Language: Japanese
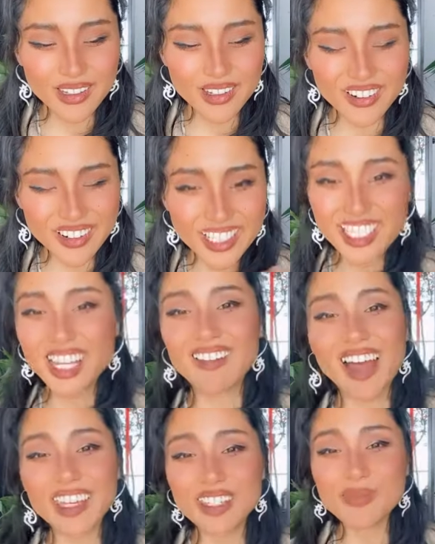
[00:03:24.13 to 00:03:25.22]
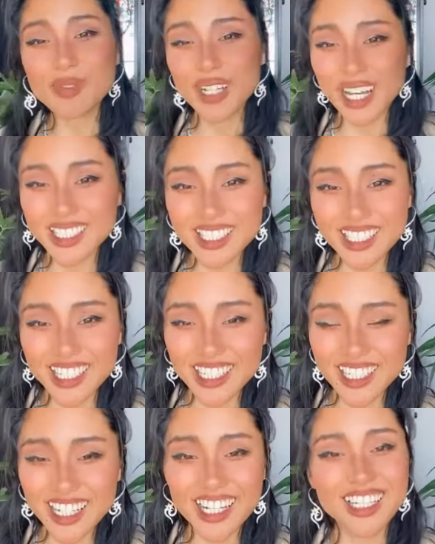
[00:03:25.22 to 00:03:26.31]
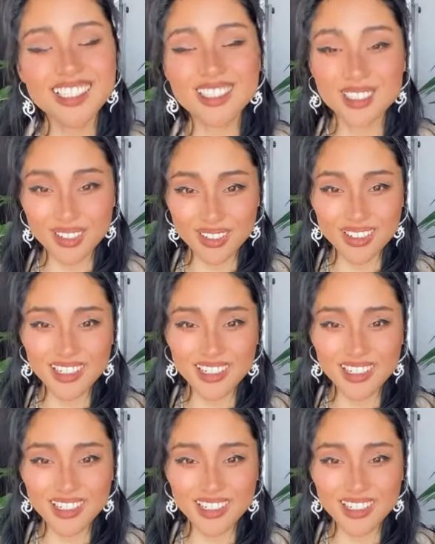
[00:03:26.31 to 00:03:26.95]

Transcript: この世界を歩む感じがする